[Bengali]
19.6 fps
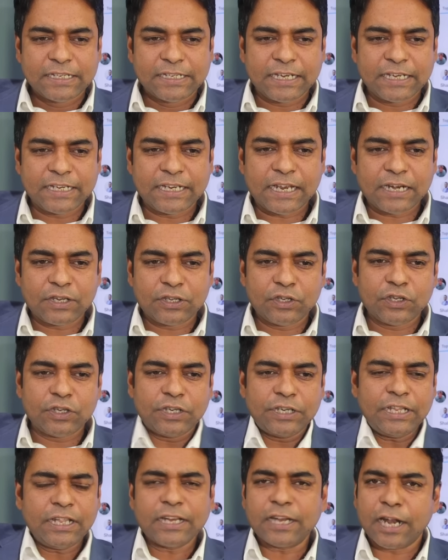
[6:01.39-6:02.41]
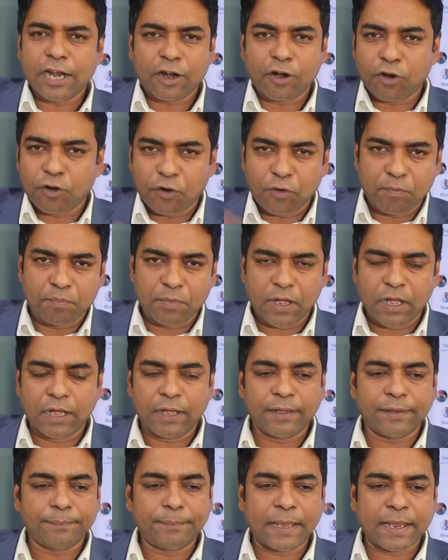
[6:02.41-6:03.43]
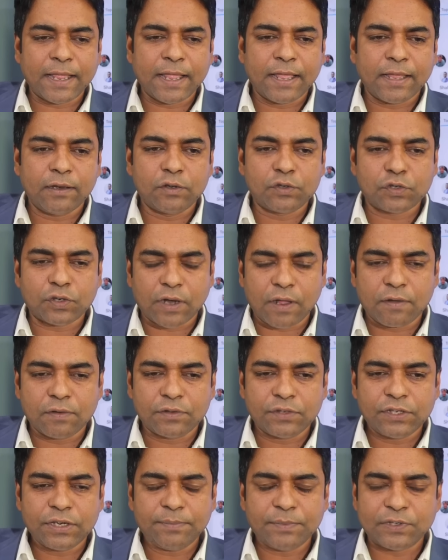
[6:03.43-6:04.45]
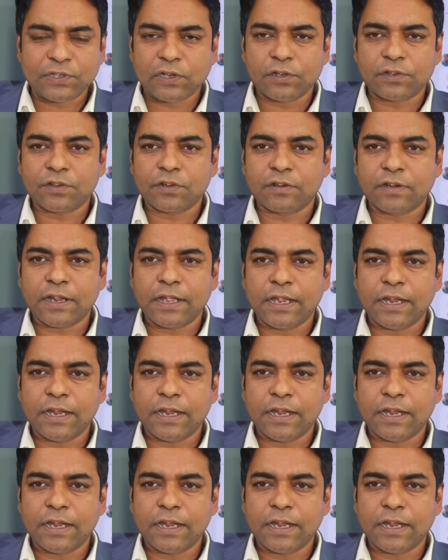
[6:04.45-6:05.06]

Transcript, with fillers: সেটা নিয়ে নানান রকম ব্যাখ্যা আলোচনা হচ্ছে বিশ্লেষকরা